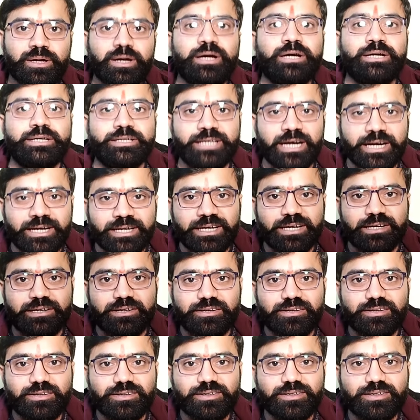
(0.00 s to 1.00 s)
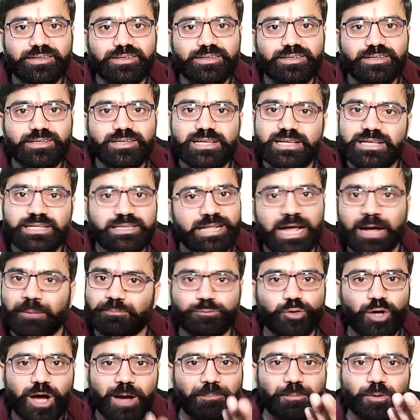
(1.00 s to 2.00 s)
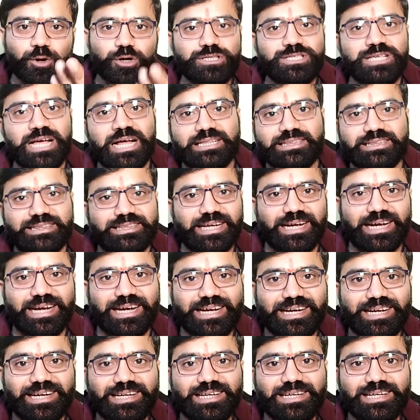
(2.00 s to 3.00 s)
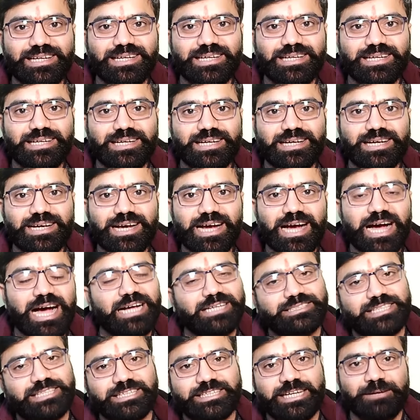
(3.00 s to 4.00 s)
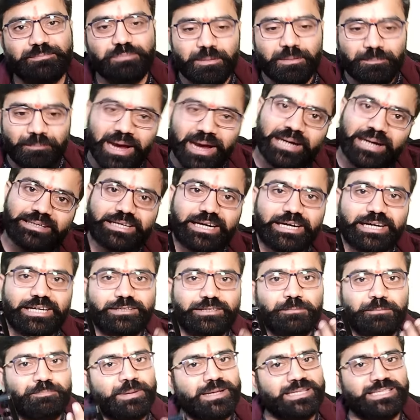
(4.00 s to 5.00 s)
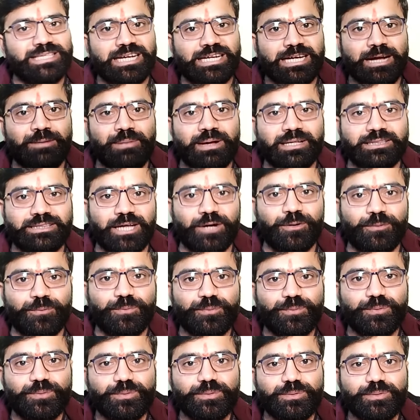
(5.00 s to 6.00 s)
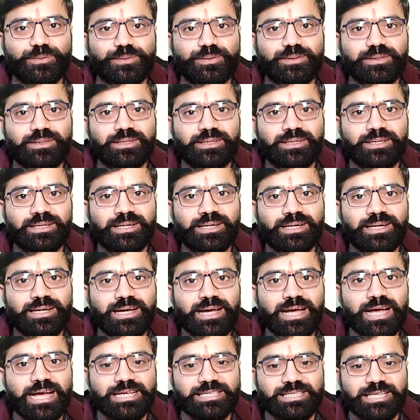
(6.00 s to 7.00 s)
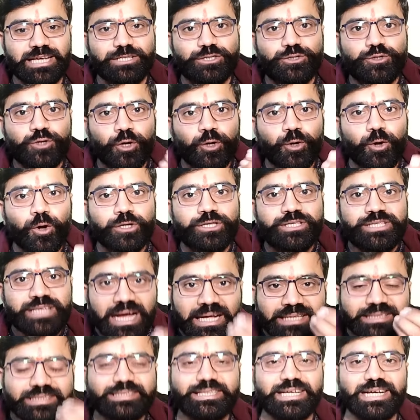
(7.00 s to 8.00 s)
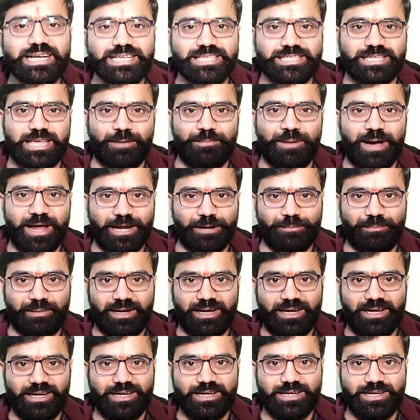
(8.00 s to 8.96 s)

इंटरनेट नाम तो आप लोग जानते हैं आज की डेट में मैं इंटरनेट से पैसा कमाता हूं ऐसे ही जो लोग जानते हैं इसके बारे में